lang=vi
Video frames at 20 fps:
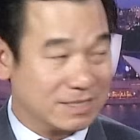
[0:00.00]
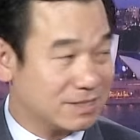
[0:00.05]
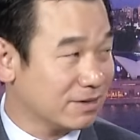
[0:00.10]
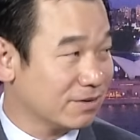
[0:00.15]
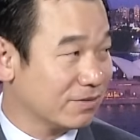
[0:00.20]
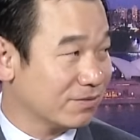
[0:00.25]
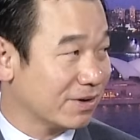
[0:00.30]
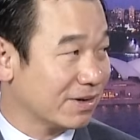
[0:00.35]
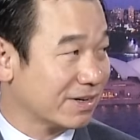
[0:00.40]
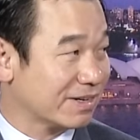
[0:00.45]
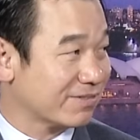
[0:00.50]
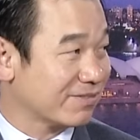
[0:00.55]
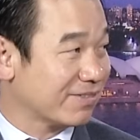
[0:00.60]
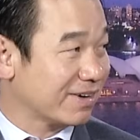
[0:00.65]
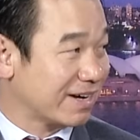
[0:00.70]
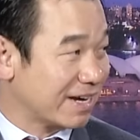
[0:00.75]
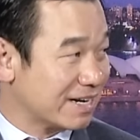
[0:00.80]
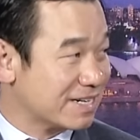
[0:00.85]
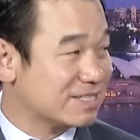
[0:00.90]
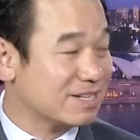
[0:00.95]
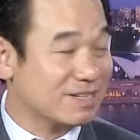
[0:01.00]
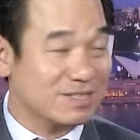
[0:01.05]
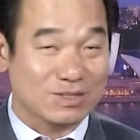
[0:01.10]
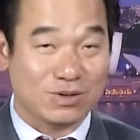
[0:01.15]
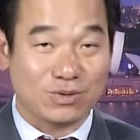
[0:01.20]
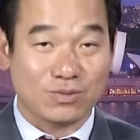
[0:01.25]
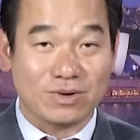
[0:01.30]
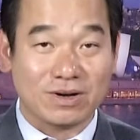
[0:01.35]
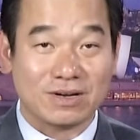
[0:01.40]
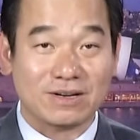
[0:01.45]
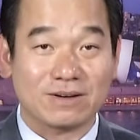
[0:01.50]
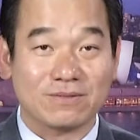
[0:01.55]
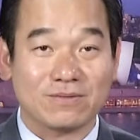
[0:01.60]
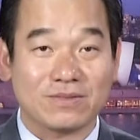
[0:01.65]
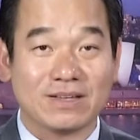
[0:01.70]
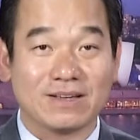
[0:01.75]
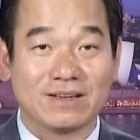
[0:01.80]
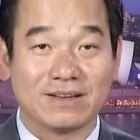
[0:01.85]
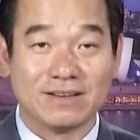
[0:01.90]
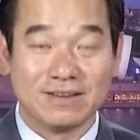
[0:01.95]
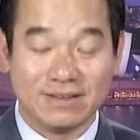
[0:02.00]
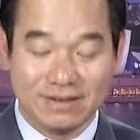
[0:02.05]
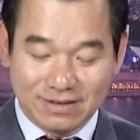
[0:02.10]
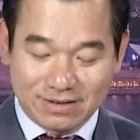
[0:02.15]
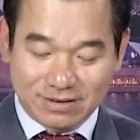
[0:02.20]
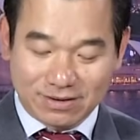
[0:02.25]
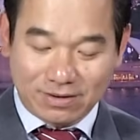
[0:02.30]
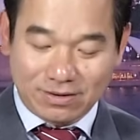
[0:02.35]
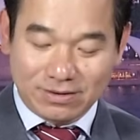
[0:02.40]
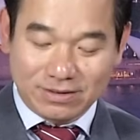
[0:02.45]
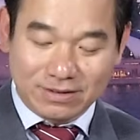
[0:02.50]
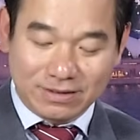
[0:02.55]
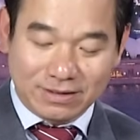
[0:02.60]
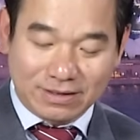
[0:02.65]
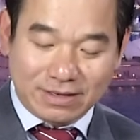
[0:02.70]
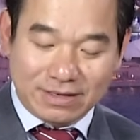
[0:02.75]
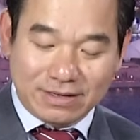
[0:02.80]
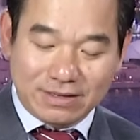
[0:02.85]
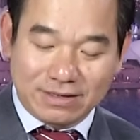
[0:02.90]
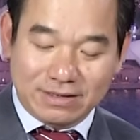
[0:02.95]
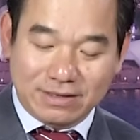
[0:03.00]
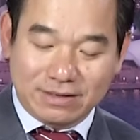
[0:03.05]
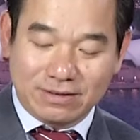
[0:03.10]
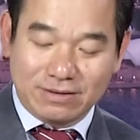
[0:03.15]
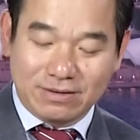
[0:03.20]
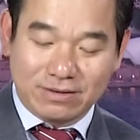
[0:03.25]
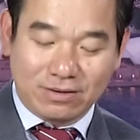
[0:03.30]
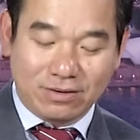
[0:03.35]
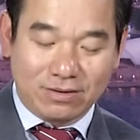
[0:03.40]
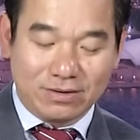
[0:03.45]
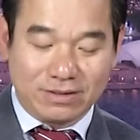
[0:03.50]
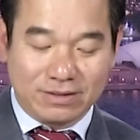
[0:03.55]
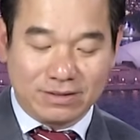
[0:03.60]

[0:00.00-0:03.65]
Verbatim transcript: chừng và và canh chừng Trung Quốc có những cái có